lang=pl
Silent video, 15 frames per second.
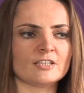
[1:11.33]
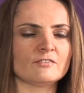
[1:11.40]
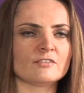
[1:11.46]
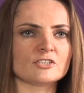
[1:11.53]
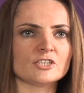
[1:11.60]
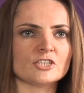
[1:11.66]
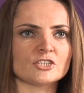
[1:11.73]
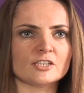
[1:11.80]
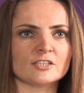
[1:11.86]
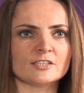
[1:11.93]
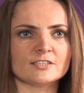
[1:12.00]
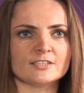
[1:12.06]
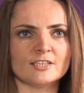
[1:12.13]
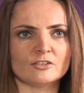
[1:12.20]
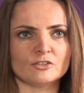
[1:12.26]
najważniejsza
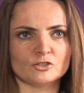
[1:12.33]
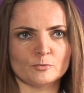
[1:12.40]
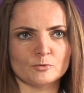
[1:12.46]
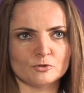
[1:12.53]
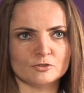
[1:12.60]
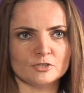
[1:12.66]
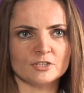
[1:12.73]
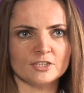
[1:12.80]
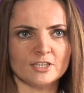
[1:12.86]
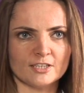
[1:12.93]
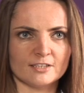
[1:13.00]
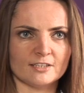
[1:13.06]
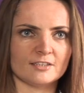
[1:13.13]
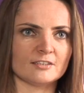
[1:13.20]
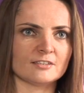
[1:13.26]
jest jakość obsługi
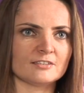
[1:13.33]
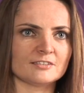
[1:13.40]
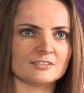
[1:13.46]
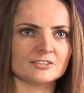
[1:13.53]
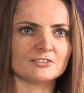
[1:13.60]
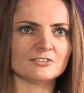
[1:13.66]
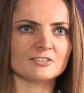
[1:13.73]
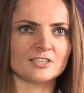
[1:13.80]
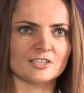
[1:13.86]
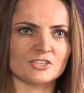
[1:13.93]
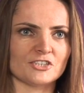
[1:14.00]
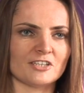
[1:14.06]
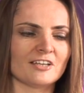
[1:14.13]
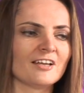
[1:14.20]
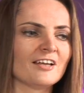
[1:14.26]
klienta. Co to
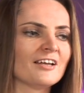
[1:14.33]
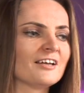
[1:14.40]
oznacza?